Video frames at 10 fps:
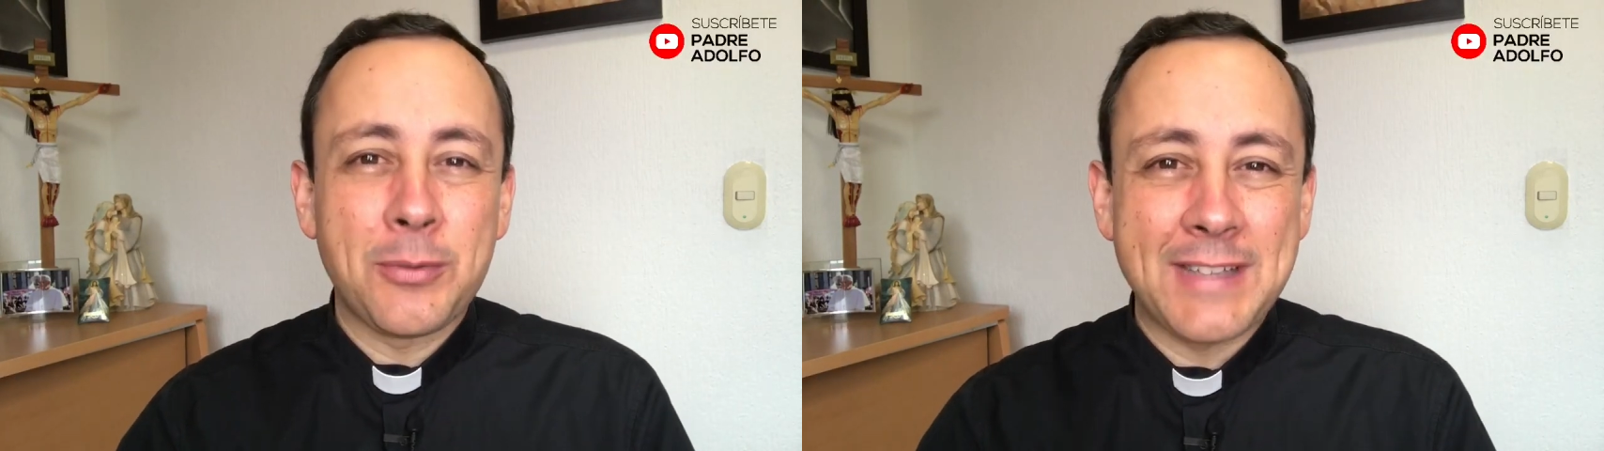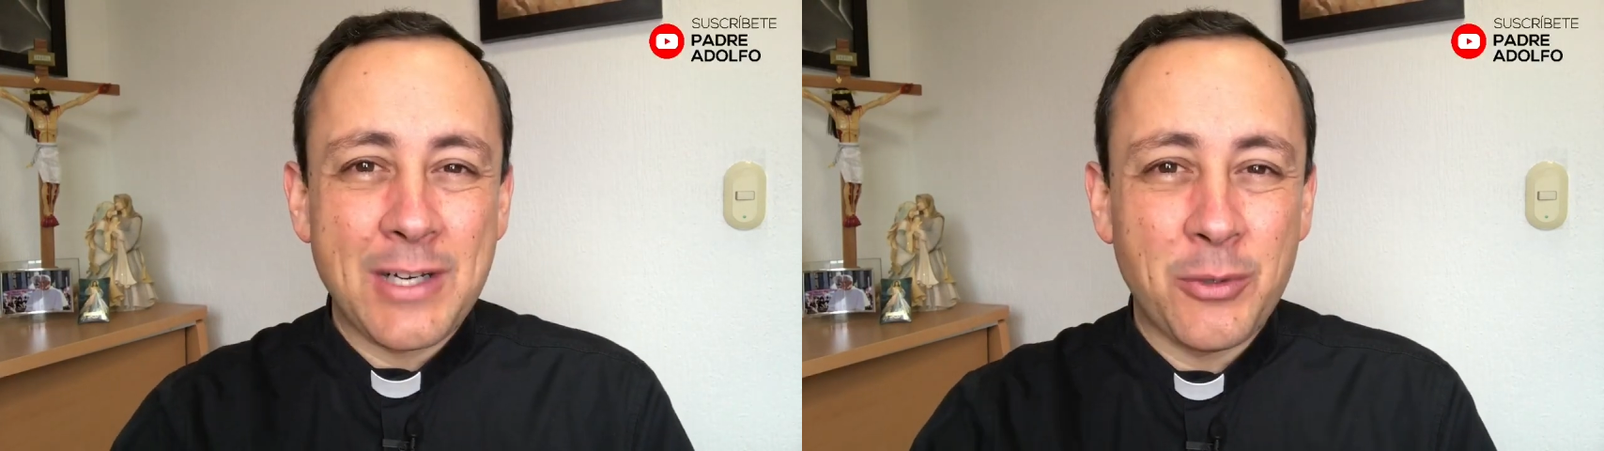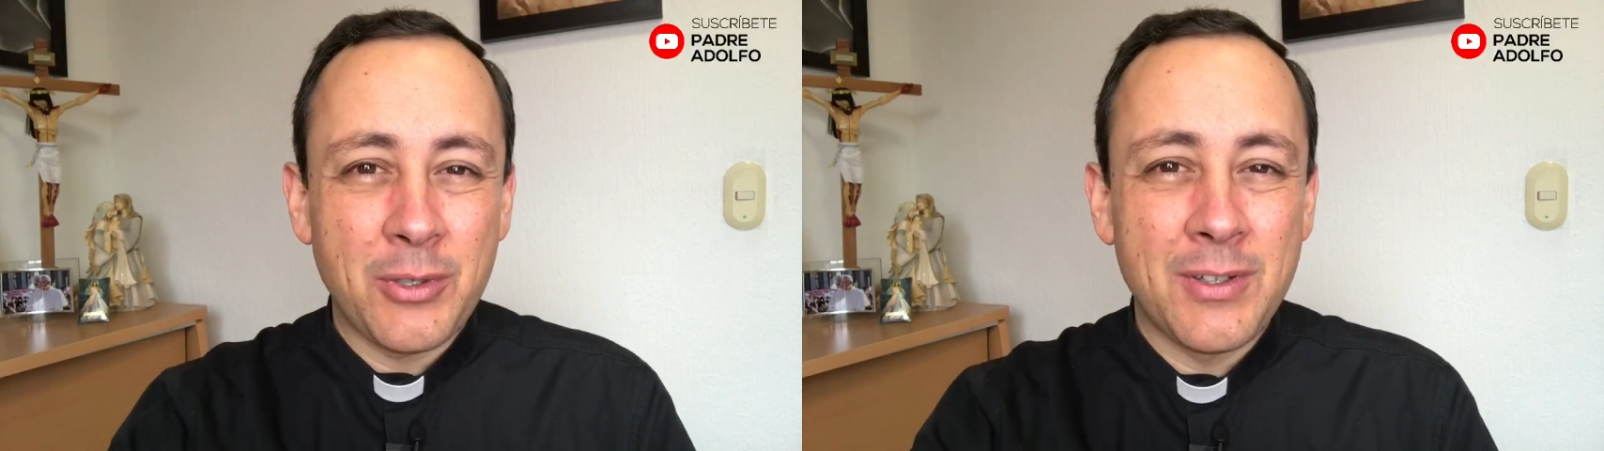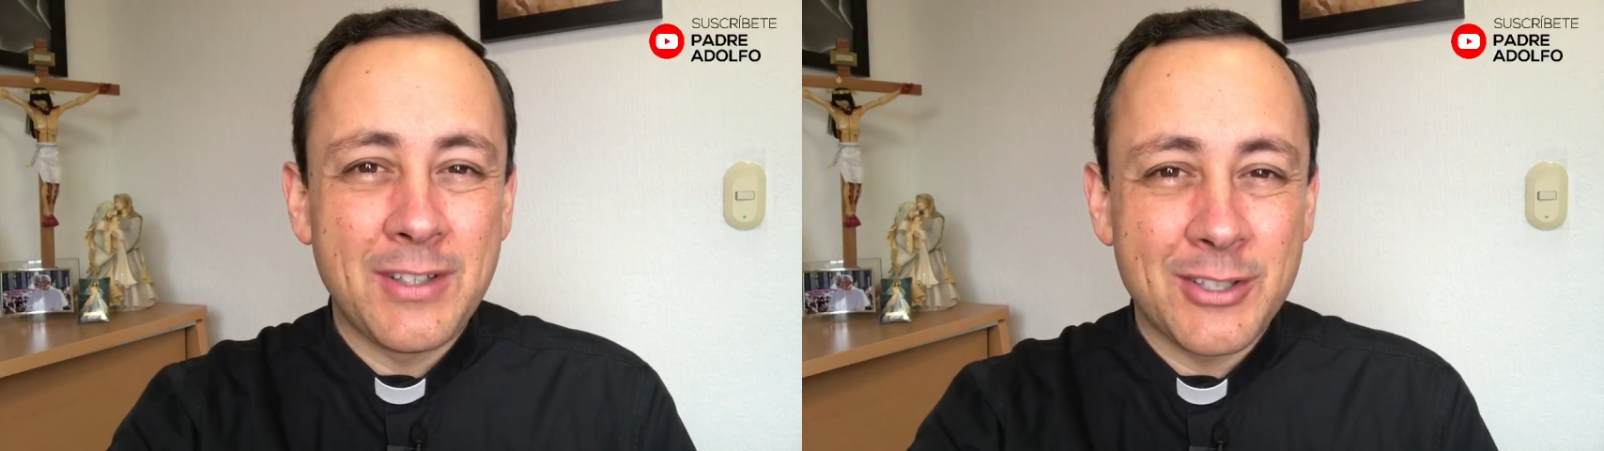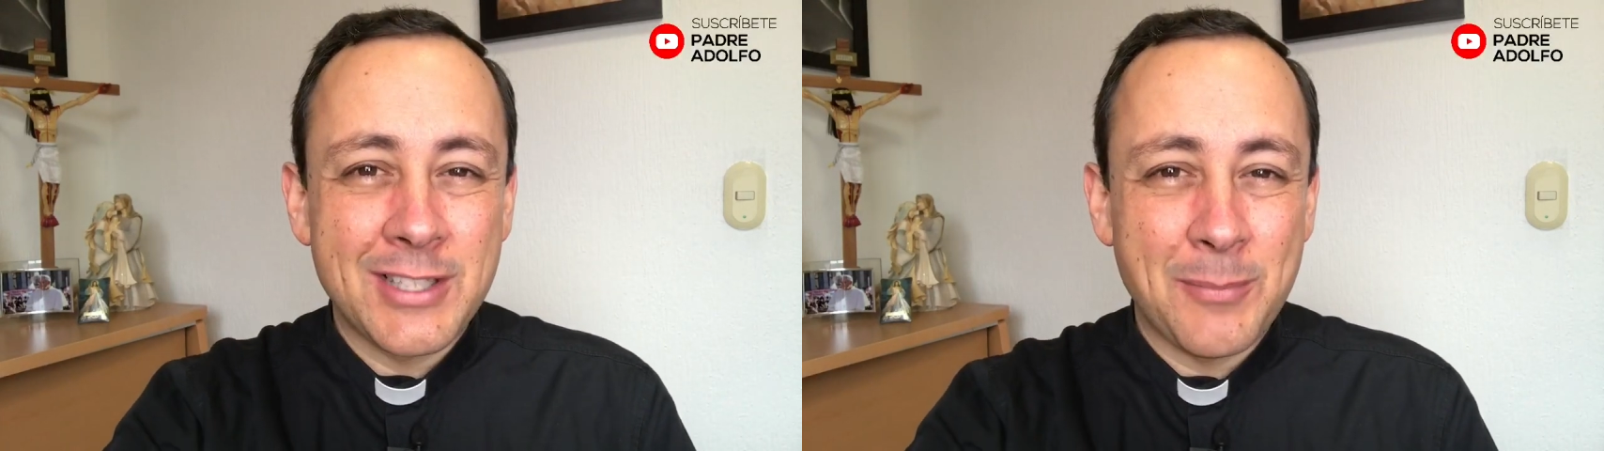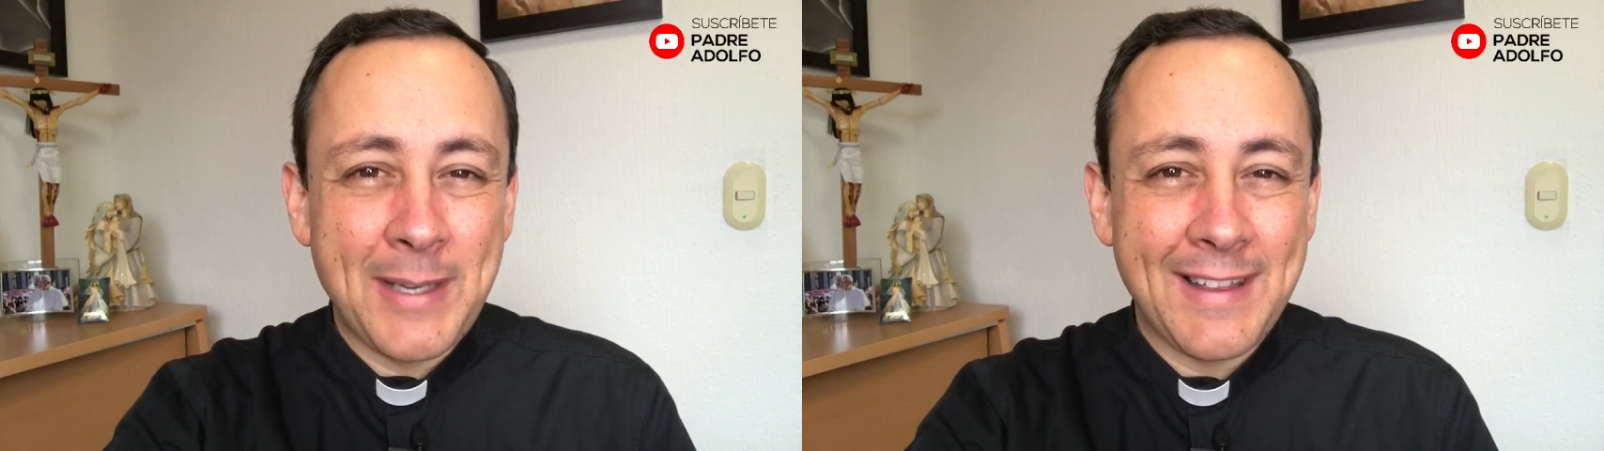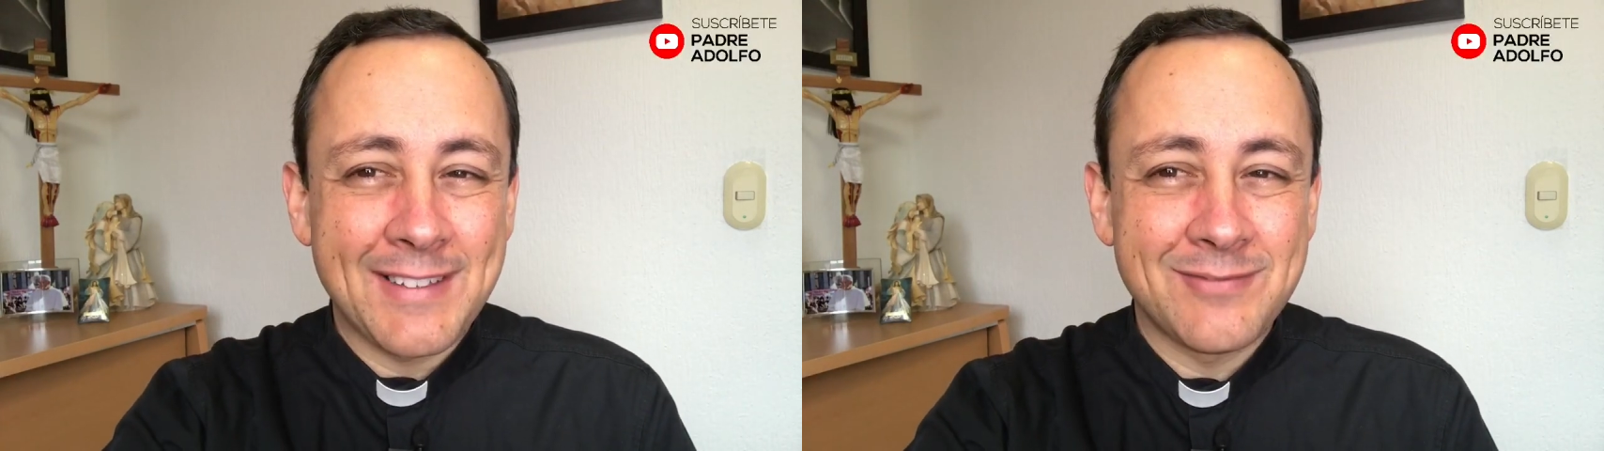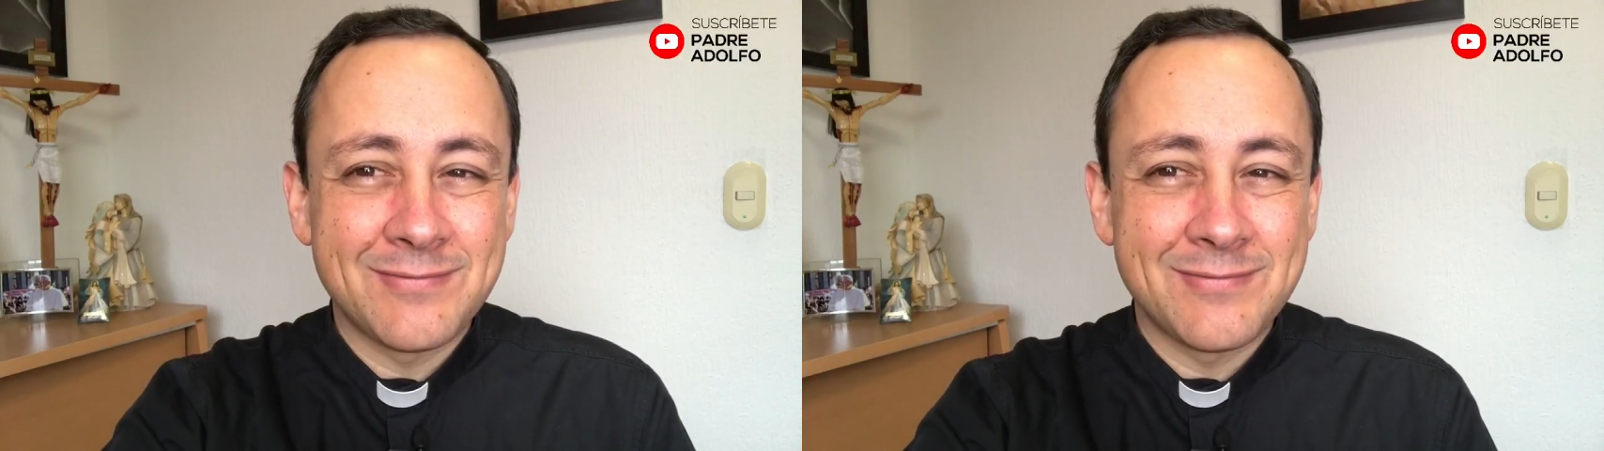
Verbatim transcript: obstáculo. No se lo pierdan.